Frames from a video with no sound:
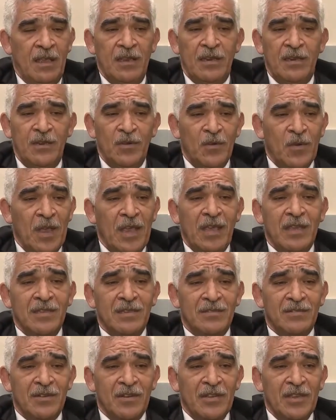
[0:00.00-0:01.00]
ان واحد
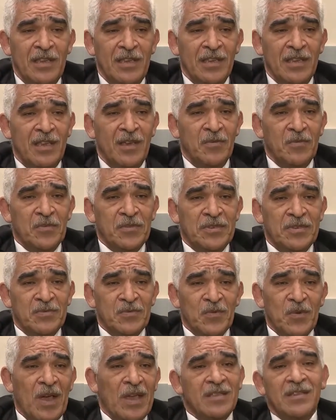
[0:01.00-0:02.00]
رايح يتجوز
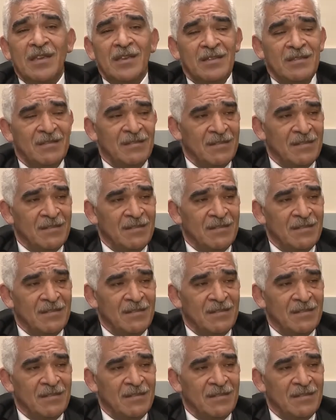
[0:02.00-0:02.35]
واحده